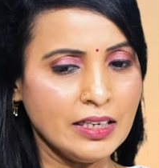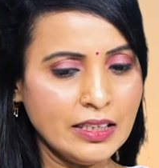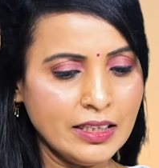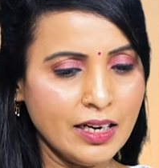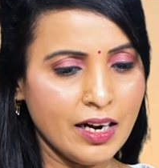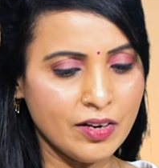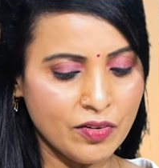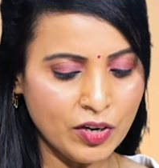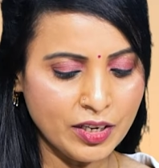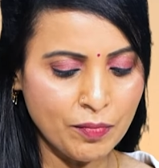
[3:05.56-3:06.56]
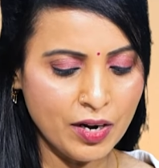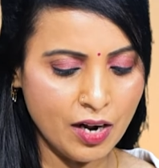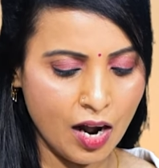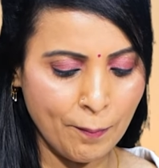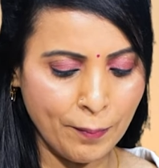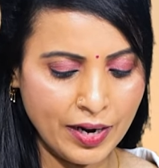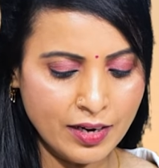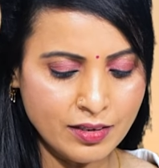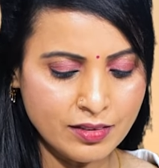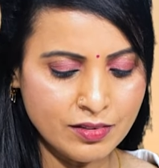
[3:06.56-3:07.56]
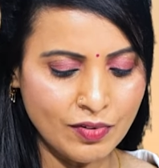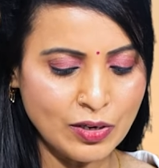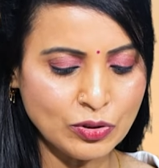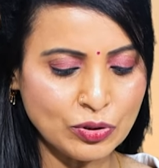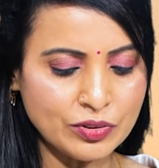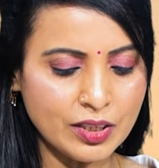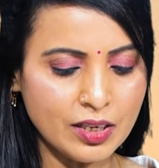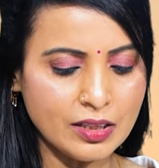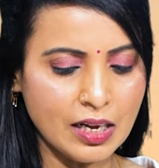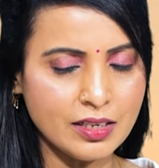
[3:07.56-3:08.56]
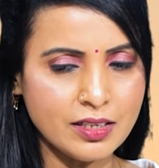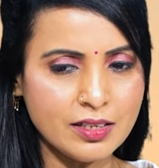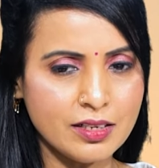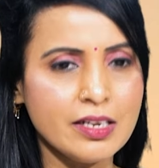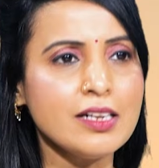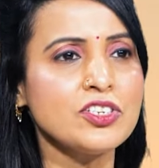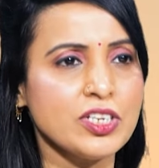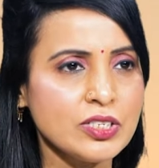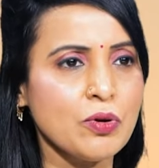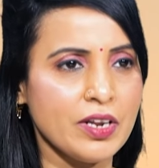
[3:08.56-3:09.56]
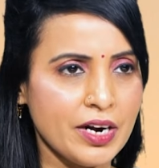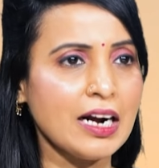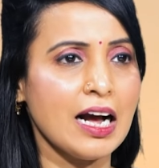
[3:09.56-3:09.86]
అంటే ఒకటమ్మా ఆ పెయిన్ వాళ్ళు తొందరగా దాన్ని హీల్ చేసుకోలేరు ఆ